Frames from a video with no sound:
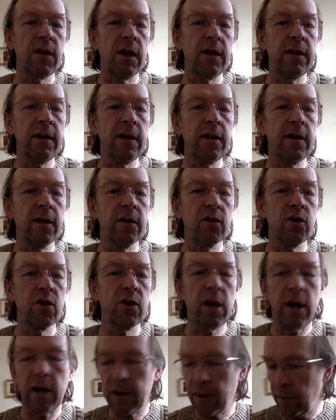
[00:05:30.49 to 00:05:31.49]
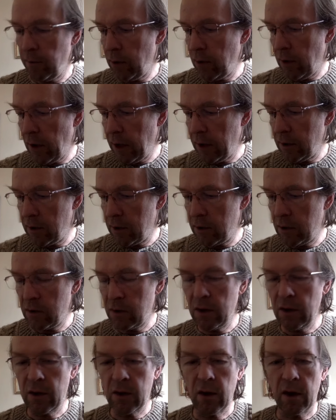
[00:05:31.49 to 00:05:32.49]
derjenigen Staaten
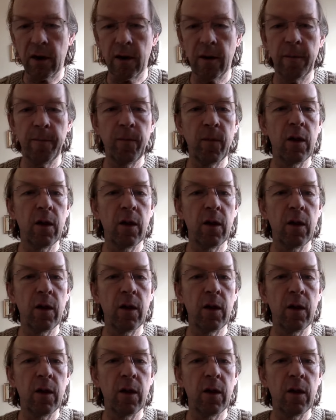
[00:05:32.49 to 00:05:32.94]
bedenkt, die da